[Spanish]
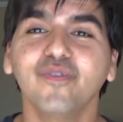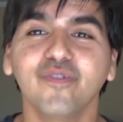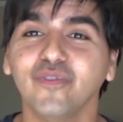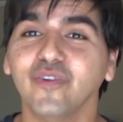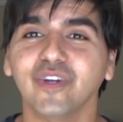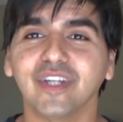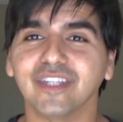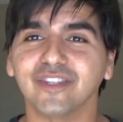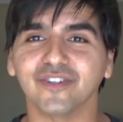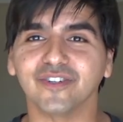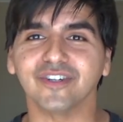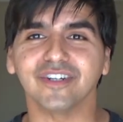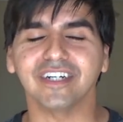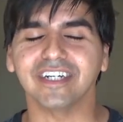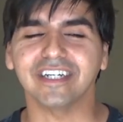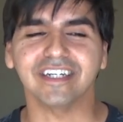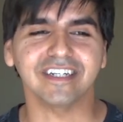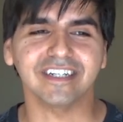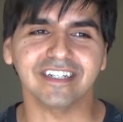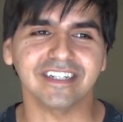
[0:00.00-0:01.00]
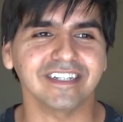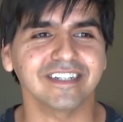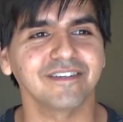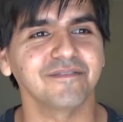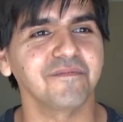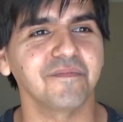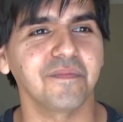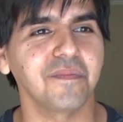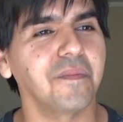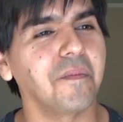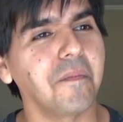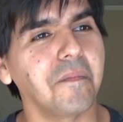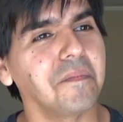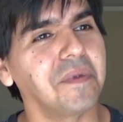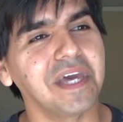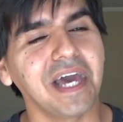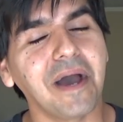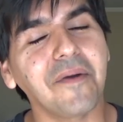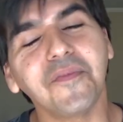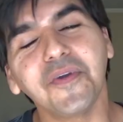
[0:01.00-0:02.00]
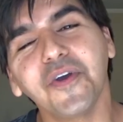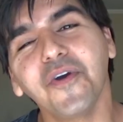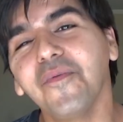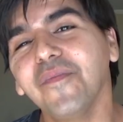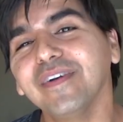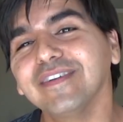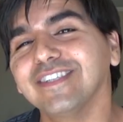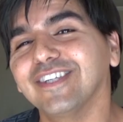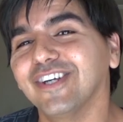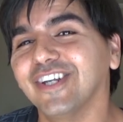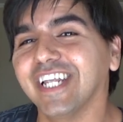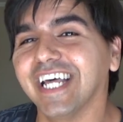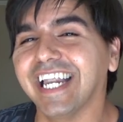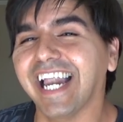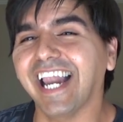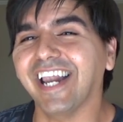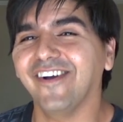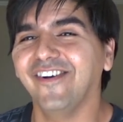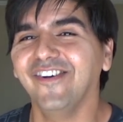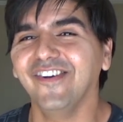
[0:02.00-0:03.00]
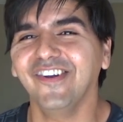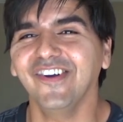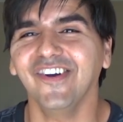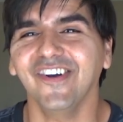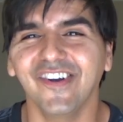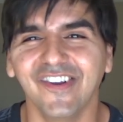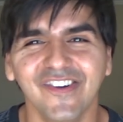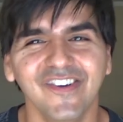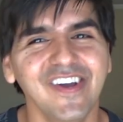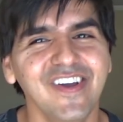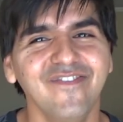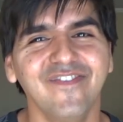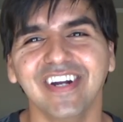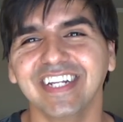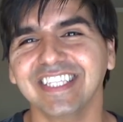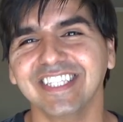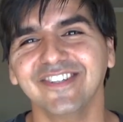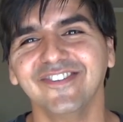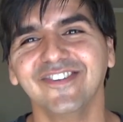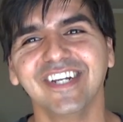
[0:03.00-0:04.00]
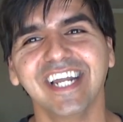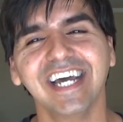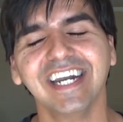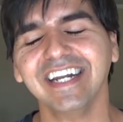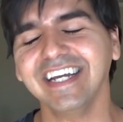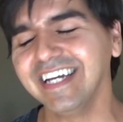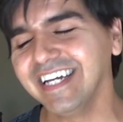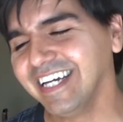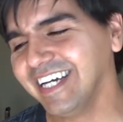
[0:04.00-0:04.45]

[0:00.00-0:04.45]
muy bonitos. me da miedo mencionar algunos clubes en particular